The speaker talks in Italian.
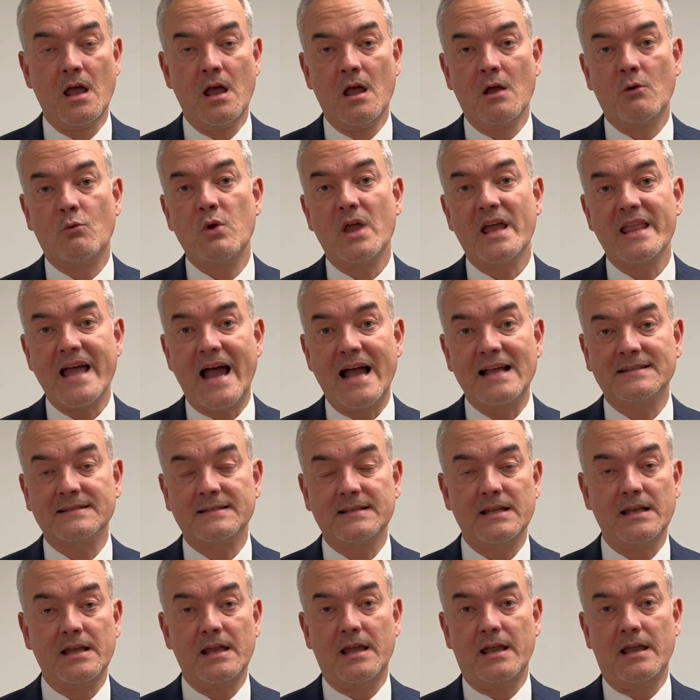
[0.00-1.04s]
Qui ad
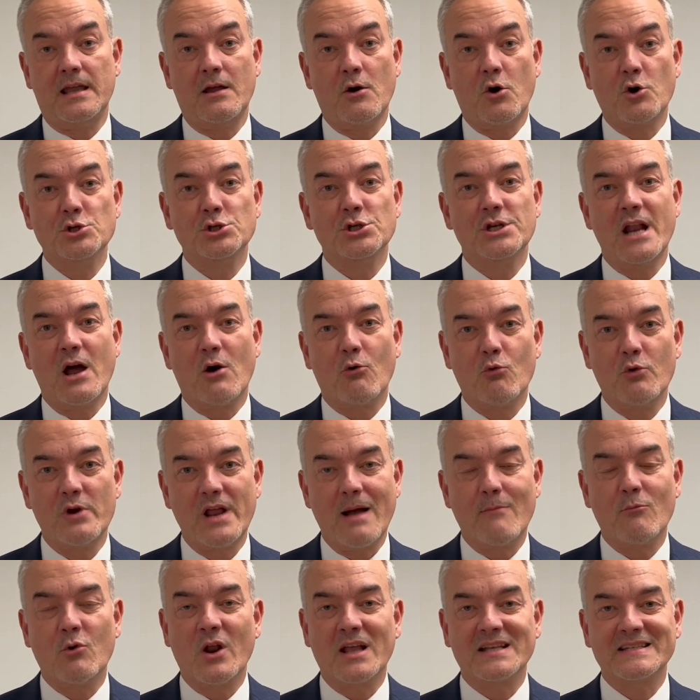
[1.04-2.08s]
Asti oggi
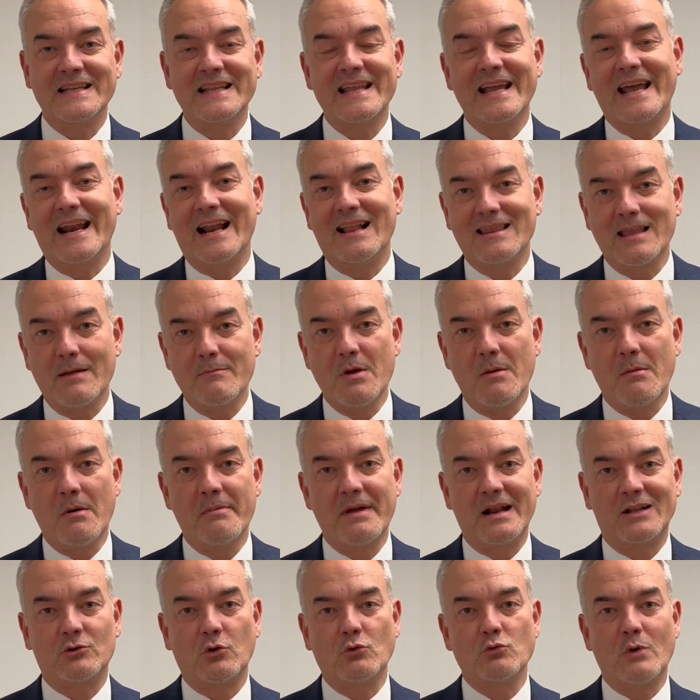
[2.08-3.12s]
inauguriamo una sede che in realtà abbiamo
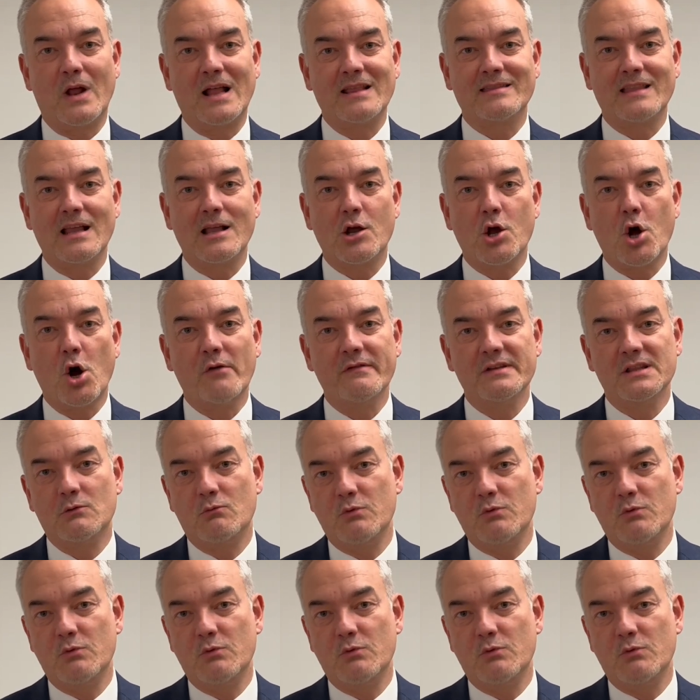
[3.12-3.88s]
aperto durante il Covid,